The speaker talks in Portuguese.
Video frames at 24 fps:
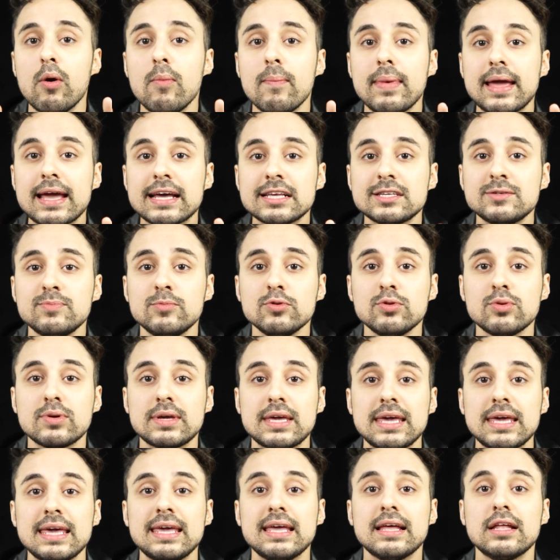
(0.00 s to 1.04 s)
é o mesmo do
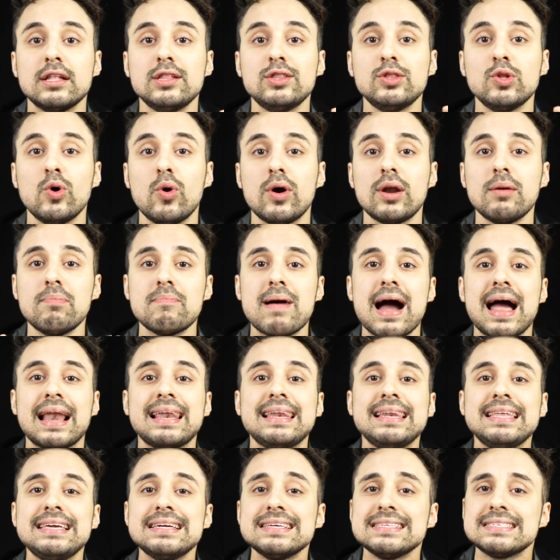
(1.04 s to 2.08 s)
que
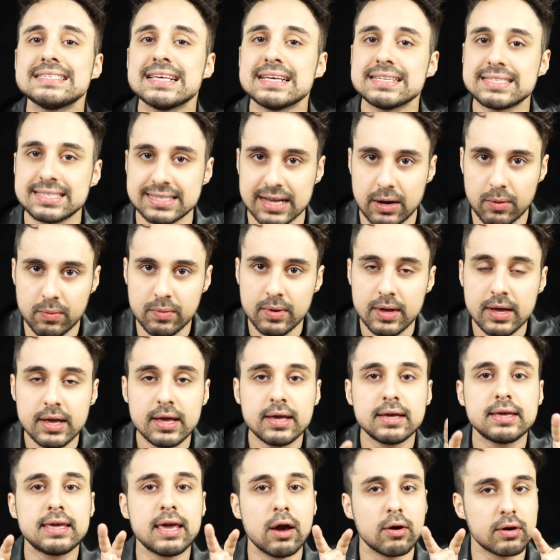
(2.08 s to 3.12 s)
normalização
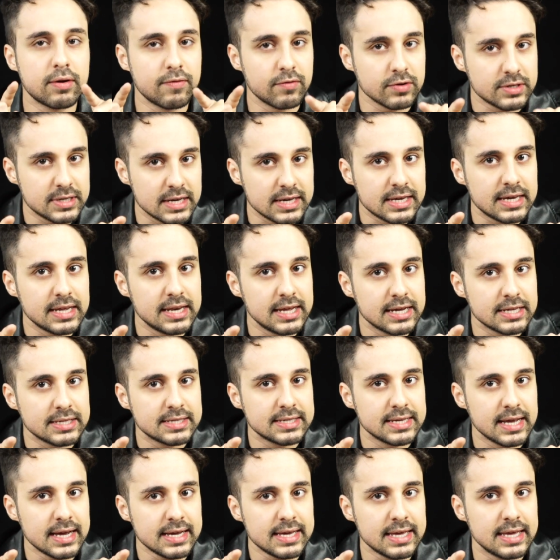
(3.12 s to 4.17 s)
que é o que você queria
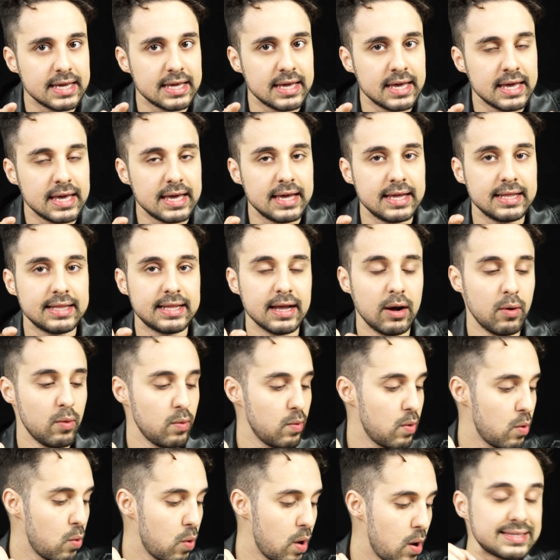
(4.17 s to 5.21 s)
dizer aqui.
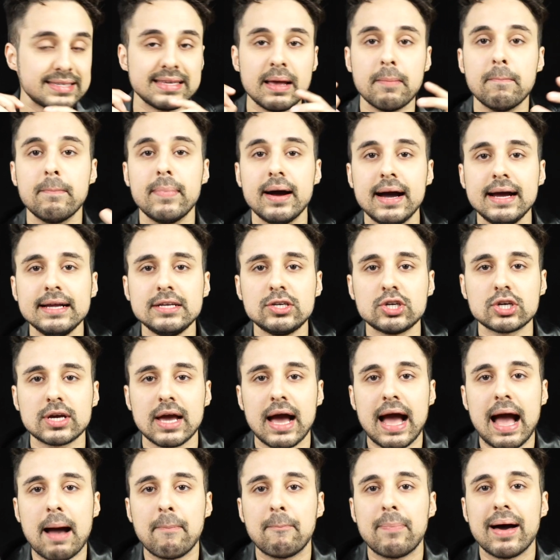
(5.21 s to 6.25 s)
Então, a
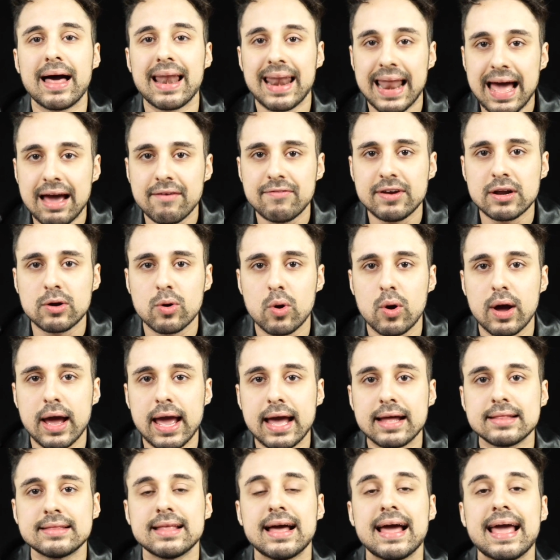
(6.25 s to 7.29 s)
semântica, a palavra
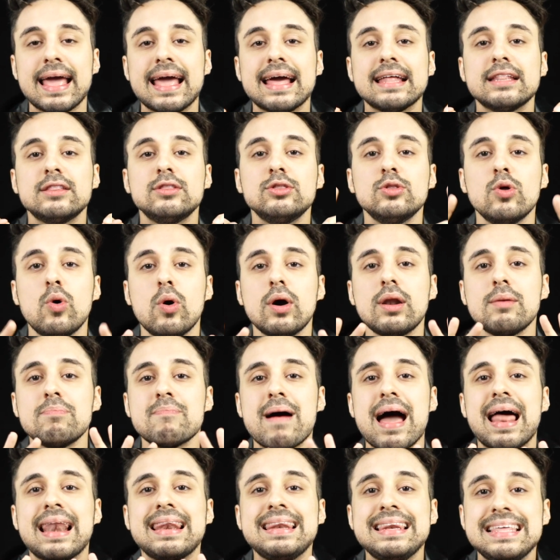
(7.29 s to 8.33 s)
correta é
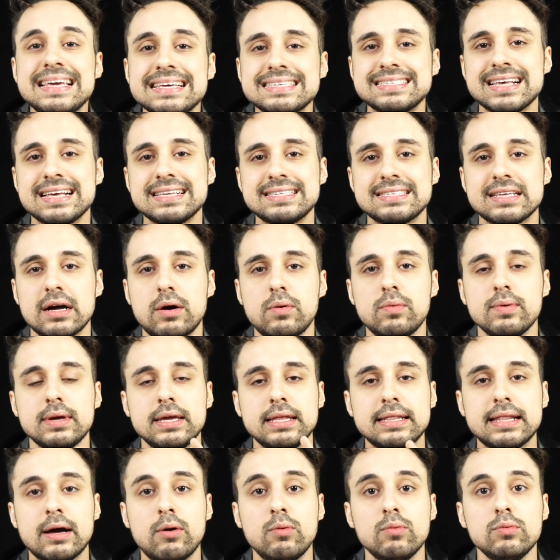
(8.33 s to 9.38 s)
normalização
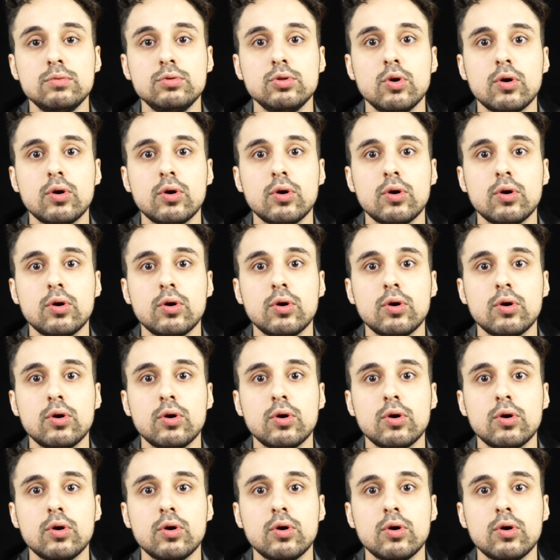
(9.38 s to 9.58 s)
e não